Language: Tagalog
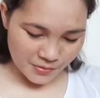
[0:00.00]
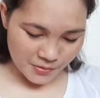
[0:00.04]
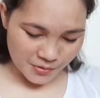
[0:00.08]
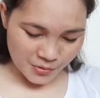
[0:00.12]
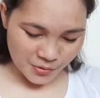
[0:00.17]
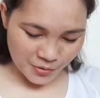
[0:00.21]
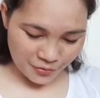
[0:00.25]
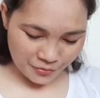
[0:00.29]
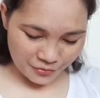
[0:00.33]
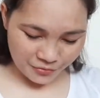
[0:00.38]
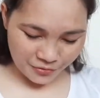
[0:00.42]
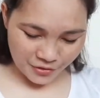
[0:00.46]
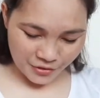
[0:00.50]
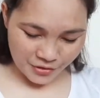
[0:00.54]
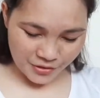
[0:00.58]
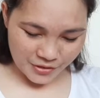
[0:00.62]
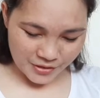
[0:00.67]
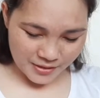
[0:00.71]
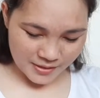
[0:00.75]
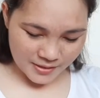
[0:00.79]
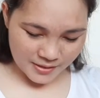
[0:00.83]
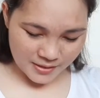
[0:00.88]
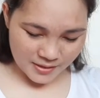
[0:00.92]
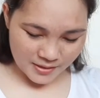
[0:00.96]
So,
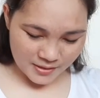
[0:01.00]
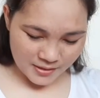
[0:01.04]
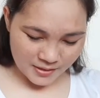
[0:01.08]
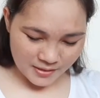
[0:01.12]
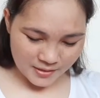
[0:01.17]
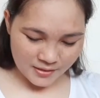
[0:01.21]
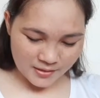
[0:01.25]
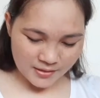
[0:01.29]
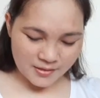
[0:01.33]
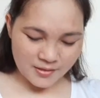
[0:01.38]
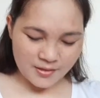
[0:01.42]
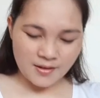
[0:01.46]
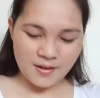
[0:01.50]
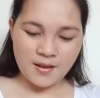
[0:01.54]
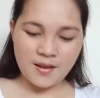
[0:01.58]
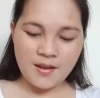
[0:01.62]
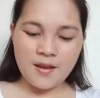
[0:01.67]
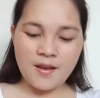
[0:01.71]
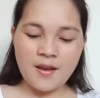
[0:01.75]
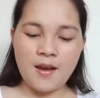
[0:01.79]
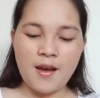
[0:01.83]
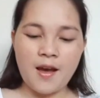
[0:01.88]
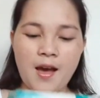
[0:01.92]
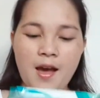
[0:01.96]
first,
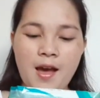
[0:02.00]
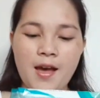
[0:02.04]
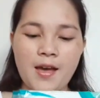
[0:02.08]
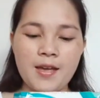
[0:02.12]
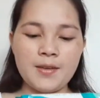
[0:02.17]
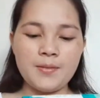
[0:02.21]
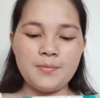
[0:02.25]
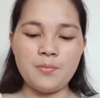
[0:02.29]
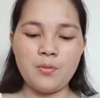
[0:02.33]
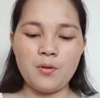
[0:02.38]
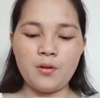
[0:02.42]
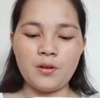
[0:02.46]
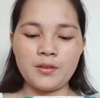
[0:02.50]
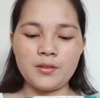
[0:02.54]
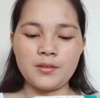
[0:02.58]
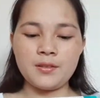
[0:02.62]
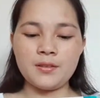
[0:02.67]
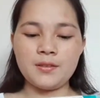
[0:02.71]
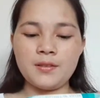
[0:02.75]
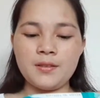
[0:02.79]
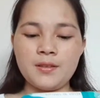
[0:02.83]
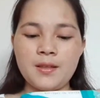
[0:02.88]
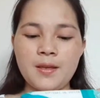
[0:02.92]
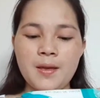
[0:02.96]
I bought
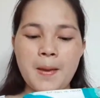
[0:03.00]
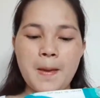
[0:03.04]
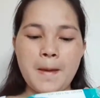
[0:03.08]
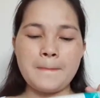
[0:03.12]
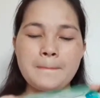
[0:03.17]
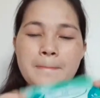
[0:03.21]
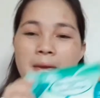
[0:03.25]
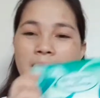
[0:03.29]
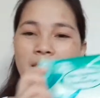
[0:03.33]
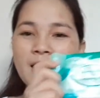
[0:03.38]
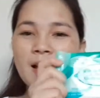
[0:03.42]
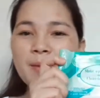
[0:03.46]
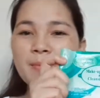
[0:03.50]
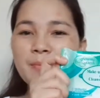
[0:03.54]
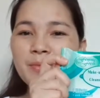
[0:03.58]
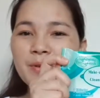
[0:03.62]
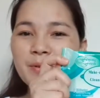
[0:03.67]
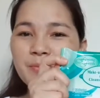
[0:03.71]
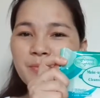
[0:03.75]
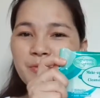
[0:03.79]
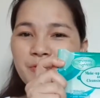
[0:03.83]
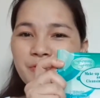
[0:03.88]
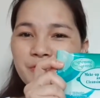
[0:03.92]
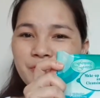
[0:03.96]
makeup
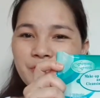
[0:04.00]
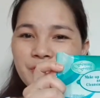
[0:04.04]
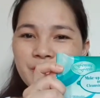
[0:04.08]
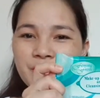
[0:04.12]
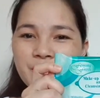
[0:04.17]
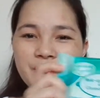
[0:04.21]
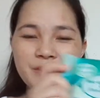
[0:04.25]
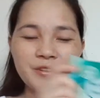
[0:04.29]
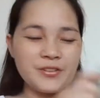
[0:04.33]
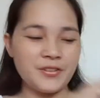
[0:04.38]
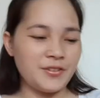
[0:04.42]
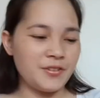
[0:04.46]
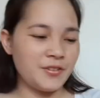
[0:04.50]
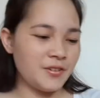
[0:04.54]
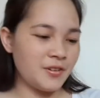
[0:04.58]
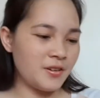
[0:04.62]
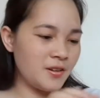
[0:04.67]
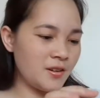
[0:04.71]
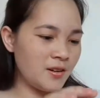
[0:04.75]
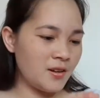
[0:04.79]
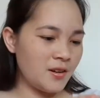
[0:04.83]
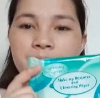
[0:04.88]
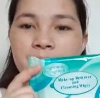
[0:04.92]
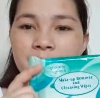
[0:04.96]
remover.
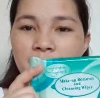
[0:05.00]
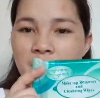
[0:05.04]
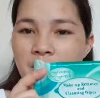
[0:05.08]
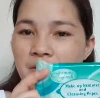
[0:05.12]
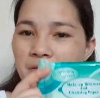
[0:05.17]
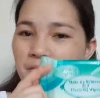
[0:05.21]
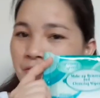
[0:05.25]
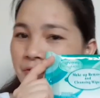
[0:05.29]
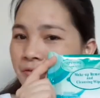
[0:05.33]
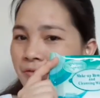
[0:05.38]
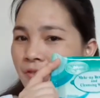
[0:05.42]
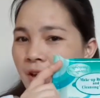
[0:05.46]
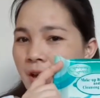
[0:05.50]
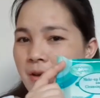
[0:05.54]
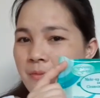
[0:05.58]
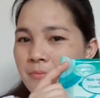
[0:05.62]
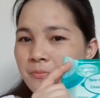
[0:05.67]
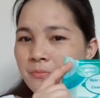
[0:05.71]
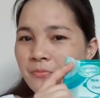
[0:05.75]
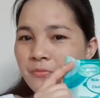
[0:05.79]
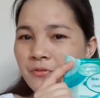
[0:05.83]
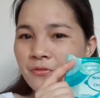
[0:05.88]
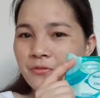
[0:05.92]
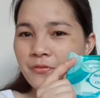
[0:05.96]

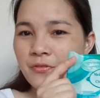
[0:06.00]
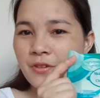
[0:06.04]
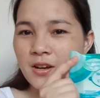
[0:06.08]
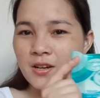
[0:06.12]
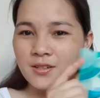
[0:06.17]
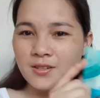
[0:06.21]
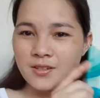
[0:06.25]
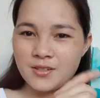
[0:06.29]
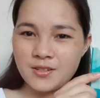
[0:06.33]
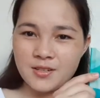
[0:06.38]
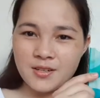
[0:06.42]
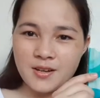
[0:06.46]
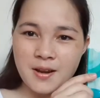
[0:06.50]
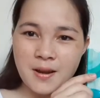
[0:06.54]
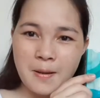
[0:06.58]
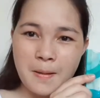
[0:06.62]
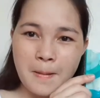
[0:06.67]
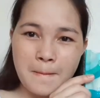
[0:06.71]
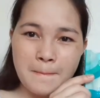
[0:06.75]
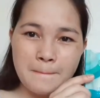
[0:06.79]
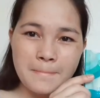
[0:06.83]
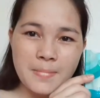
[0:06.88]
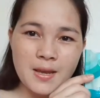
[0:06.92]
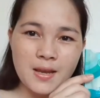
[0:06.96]
Femme Fresh
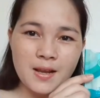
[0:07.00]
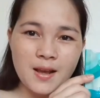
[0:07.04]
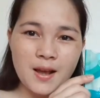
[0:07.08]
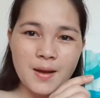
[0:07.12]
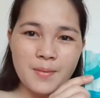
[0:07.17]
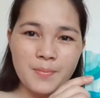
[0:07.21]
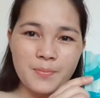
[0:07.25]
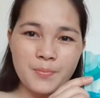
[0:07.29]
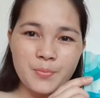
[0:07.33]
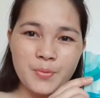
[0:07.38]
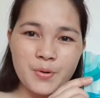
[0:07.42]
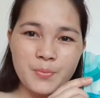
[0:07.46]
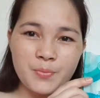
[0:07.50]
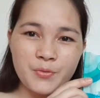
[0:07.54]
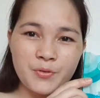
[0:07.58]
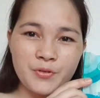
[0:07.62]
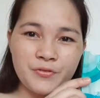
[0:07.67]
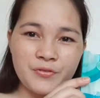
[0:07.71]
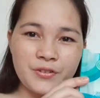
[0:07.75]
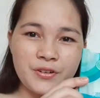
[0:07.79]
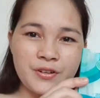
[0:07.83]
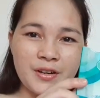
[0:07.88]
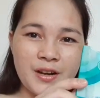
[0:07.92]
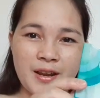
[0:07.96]
makeup
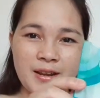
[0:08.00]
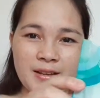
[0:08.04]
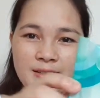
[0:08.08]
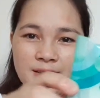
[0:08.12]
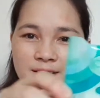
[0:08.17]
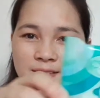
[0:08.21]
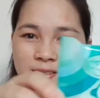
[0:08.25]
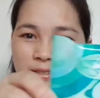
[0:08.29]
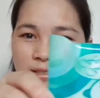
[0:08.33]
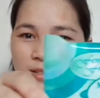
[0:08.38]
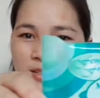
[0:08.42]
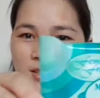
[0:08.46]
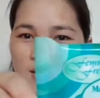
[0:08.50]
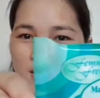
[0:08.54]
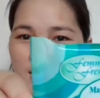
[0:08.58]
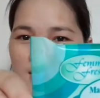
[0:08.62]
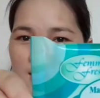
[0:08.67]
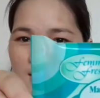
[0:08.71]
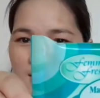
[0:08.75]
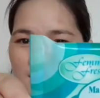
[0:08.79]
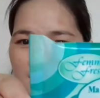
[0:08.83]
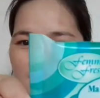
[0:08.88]
remover, guys. Ayan